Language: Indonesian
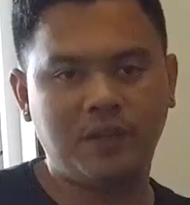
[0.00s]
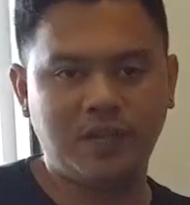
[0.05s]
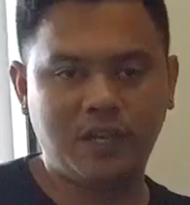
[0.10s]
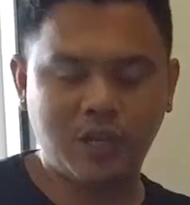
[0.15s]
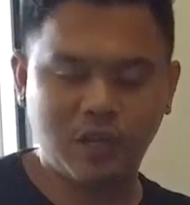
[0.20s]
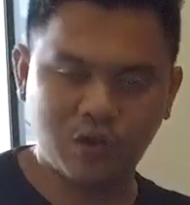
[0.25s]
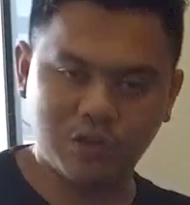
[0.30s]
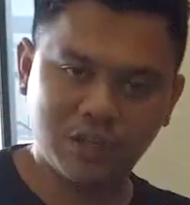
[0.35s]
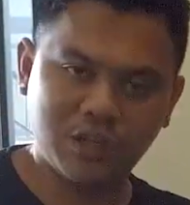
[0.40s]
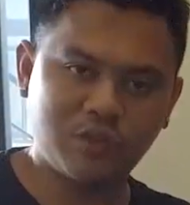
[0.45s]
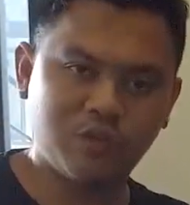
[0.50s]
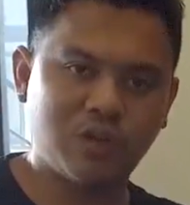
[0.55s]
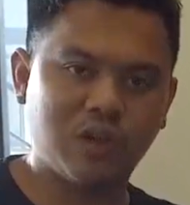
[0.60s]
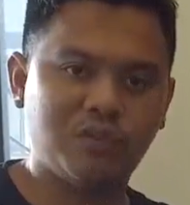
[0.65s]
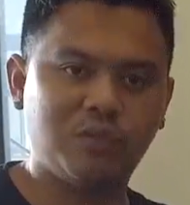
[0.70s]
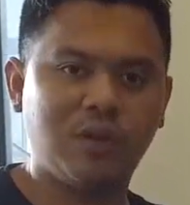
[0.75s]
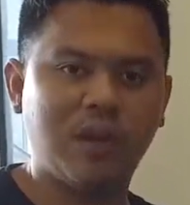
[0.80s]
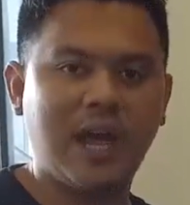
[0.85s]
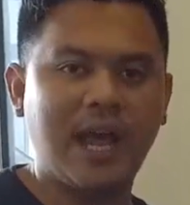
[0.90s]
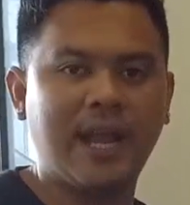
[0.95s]
Videonya
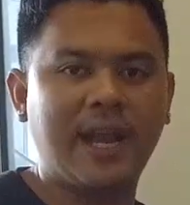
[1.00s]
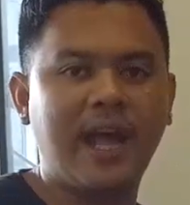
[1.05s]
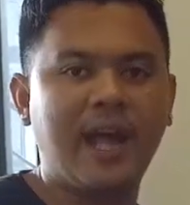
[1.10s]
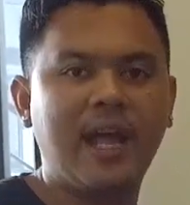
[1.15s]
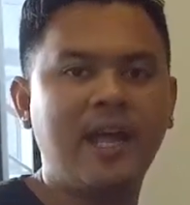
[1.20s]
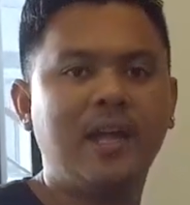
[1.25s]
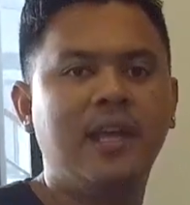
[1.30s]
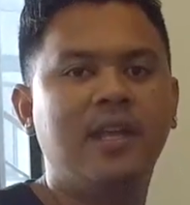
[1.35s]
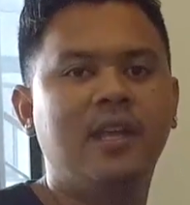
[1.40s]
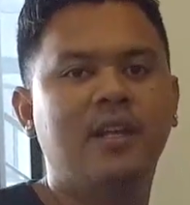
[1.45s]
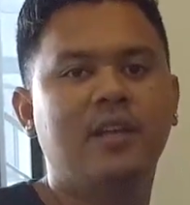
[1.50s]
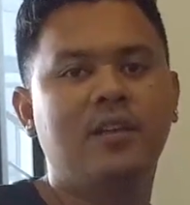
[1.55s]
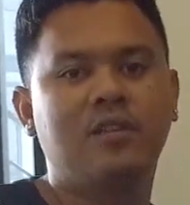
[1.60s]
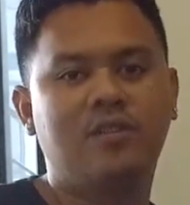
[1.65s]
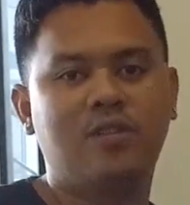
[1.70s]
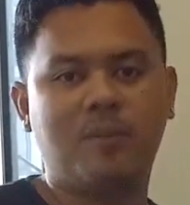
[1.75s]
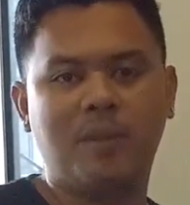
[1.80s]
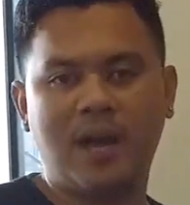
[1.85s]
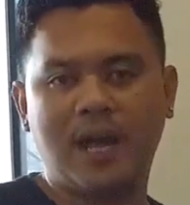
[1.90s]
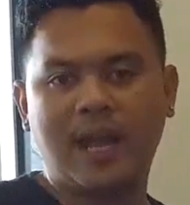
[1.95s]
juga sudah ada.
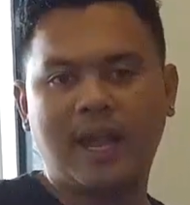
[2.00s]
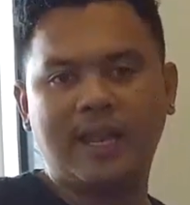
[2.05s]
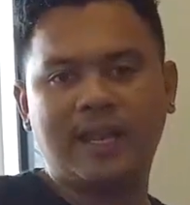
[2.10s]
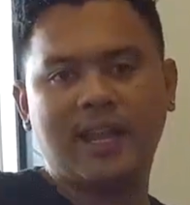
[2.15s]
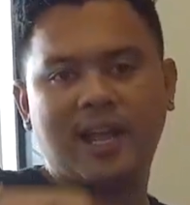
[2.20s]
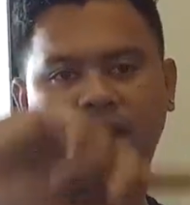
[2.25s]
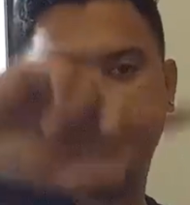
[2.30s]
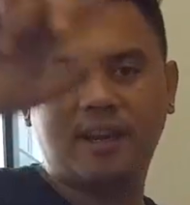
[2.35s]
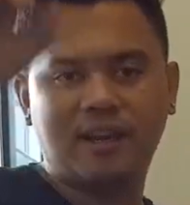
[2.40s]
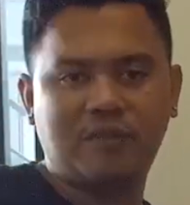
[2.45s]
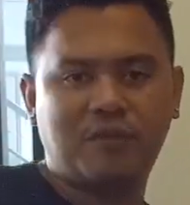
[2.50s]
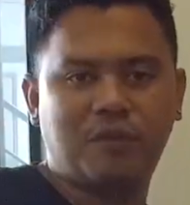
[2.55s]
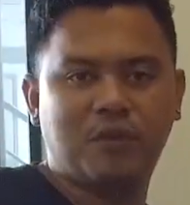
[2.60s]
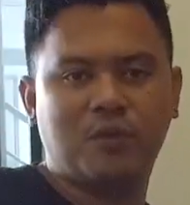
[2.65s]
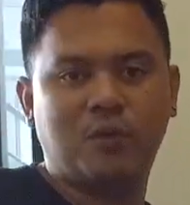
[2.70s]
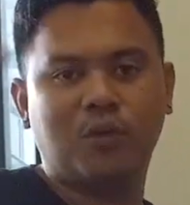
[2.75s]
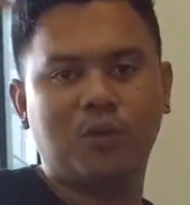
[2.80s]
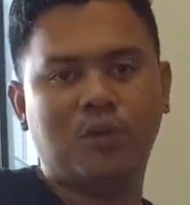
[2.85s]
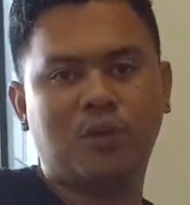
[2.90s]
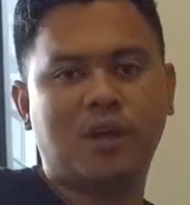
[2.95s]
Coba kalian
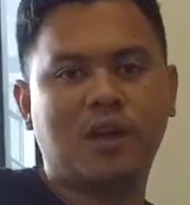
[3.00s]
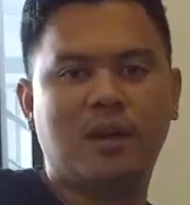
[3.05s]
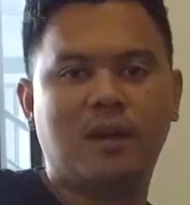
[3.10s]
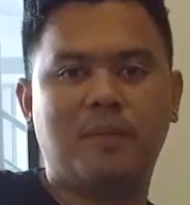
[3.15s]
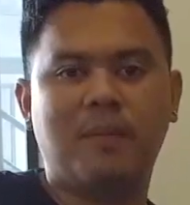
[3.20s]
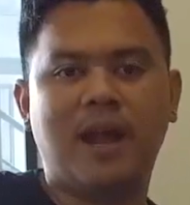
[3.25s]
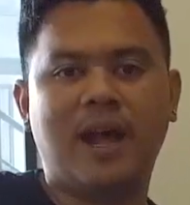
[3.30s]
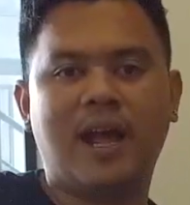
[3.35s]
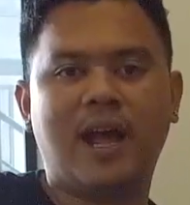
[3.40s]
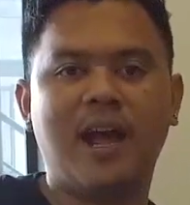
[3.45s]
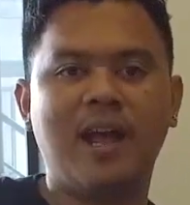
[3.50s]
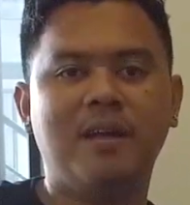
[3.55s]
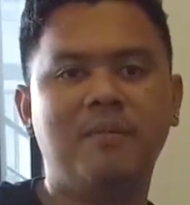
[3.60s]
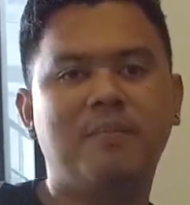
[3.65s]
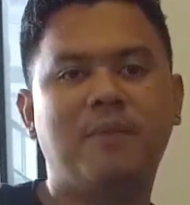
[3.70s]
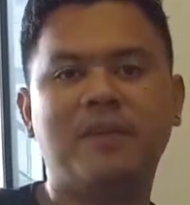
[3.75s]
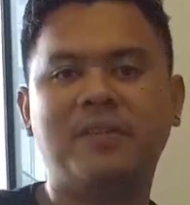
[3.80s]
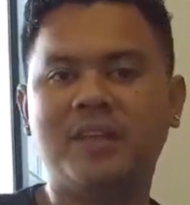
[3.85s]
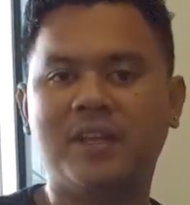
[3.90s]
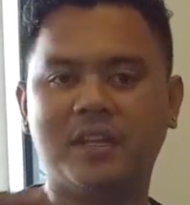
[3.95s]
review ke belakang,
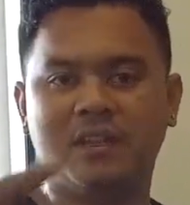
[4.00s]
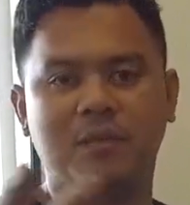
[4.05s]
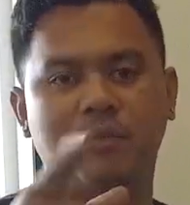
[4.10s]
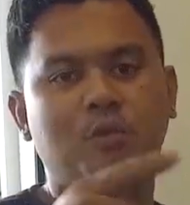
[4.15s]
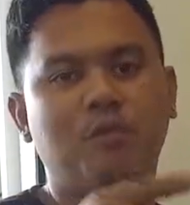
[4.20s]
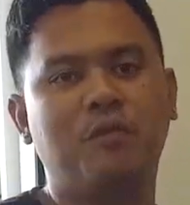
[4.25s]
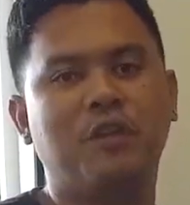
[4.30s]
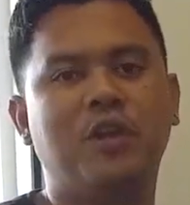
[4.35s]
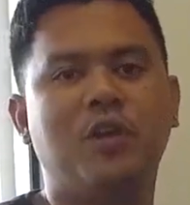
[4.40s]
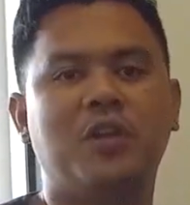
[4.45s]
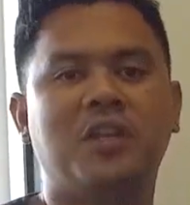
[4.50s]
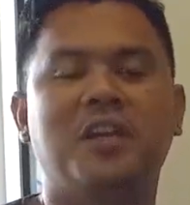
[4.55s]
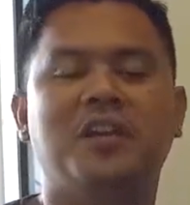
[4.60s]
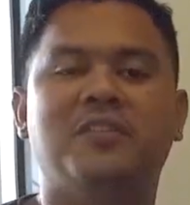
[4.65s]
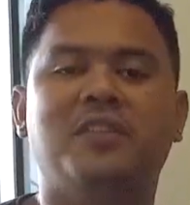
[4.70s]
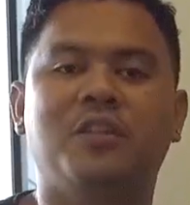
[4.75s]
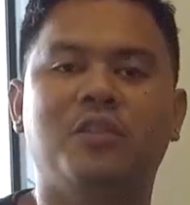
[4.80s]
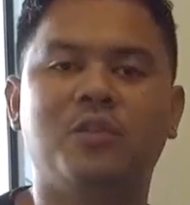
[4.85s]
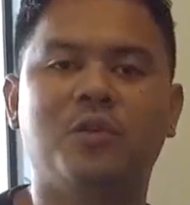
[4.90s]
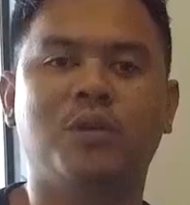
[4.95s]
pasti ketemu videonya
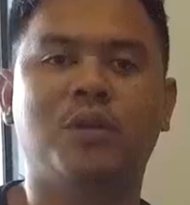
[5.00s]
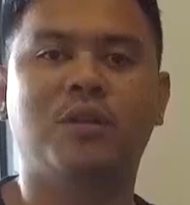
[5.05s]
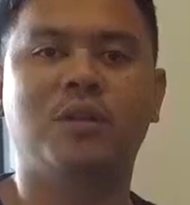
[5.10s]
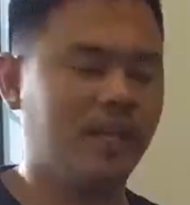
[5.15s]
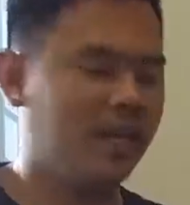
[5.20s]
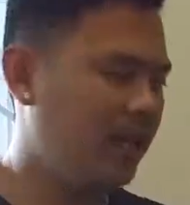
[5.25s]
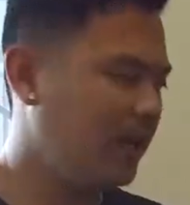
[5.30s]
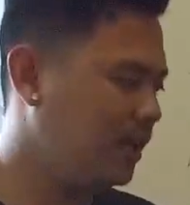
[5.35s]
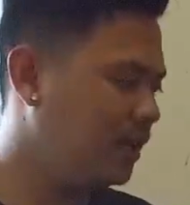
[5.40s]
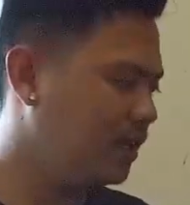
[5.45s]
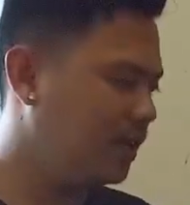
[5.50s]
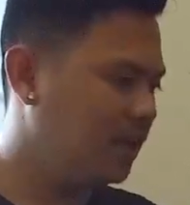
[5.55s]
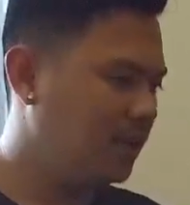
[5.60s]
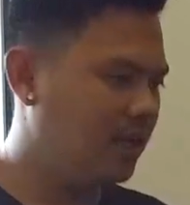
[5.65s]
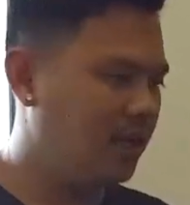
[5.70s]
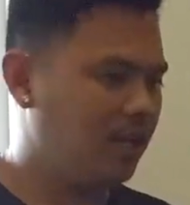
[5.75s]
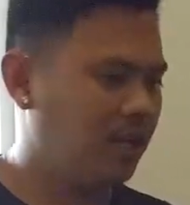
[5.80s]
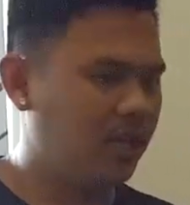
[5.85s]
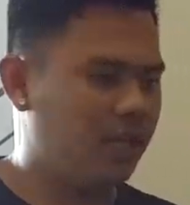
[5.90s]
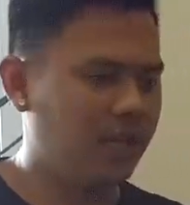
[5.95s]
di Sentul. Oke?
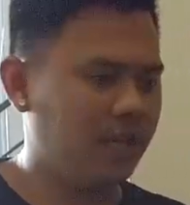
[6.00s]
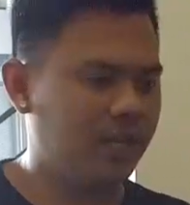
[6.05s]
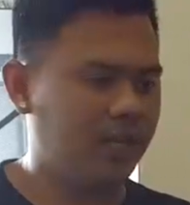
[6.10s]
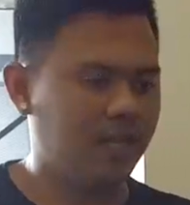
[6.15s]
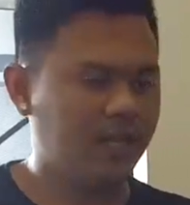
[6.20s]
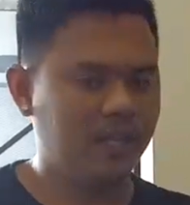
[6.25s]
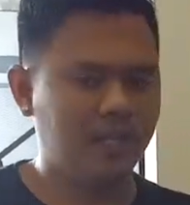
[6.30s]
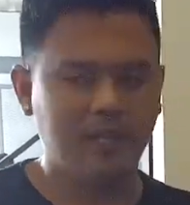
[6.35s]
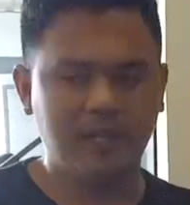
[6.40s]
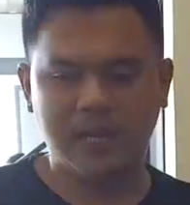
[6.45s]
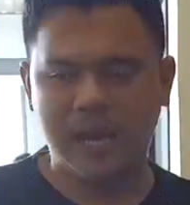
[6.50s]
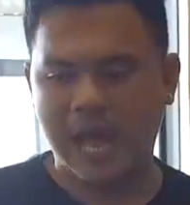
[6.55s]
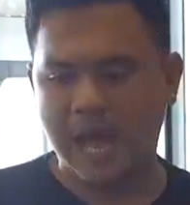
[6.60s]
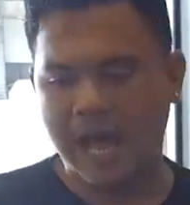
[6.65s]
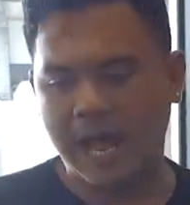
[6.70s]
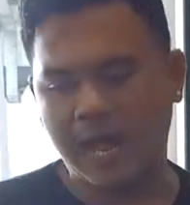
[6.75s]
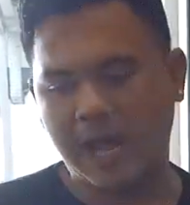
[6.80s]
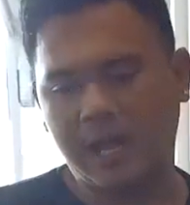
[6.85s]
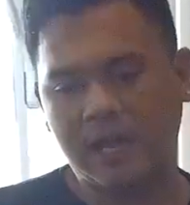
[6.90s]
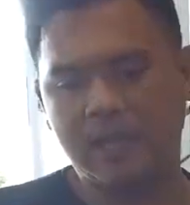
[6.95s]
Ini.
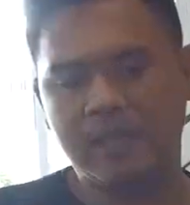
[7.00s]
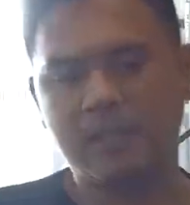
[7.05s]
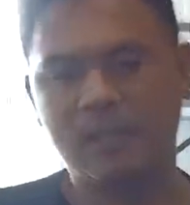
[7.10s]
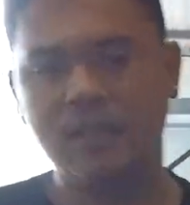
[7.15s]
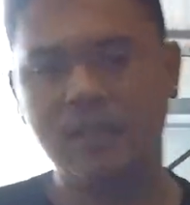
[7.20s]
Nah,